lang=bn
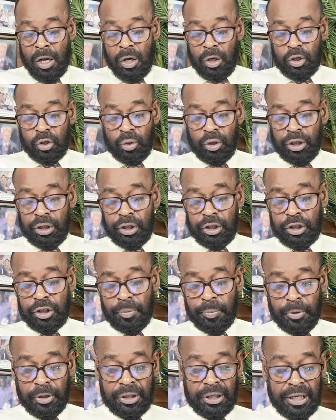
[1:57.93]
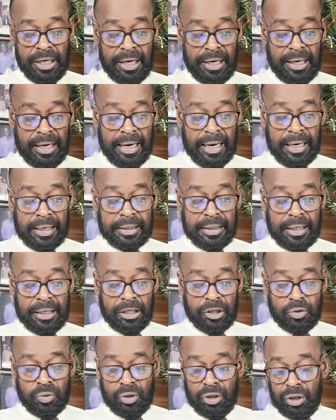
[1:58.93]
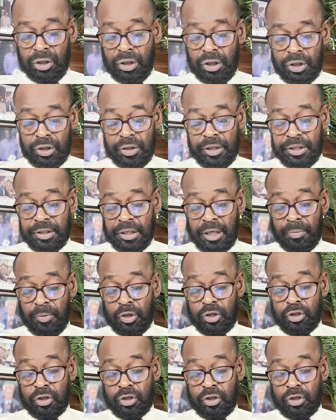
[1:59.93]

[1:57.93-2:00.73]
সুনির্দিষ্ট প্রতিকারিনের আট ধারা সুনির্দিষ্ট স্থাবর